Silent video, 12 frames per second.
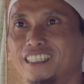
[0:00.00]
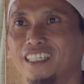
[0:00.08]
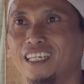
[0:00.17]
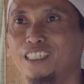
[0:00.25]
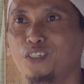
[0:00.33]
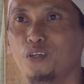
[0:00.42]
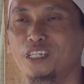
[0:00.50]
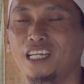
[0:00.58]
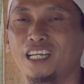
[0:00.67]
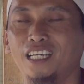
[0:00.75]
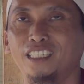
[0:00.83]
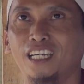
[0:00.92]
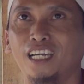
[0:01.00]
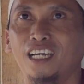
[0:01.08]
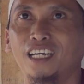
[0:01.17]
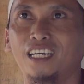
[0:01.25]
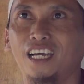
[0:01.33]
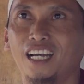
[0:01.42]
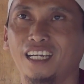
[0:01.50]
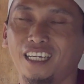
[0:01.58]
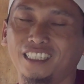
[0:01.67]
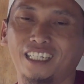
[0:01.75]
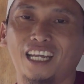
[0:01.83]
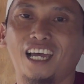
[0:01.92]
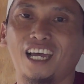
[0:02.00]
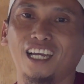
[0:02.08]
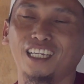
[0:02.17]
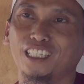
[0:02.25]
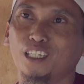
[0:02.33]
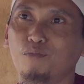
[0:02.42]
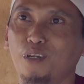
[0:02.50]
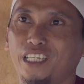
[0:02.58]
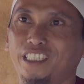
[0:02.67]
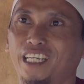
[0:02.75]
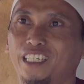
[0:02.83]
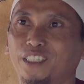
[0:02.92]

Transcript: dan suasananya agak tenang kita belajar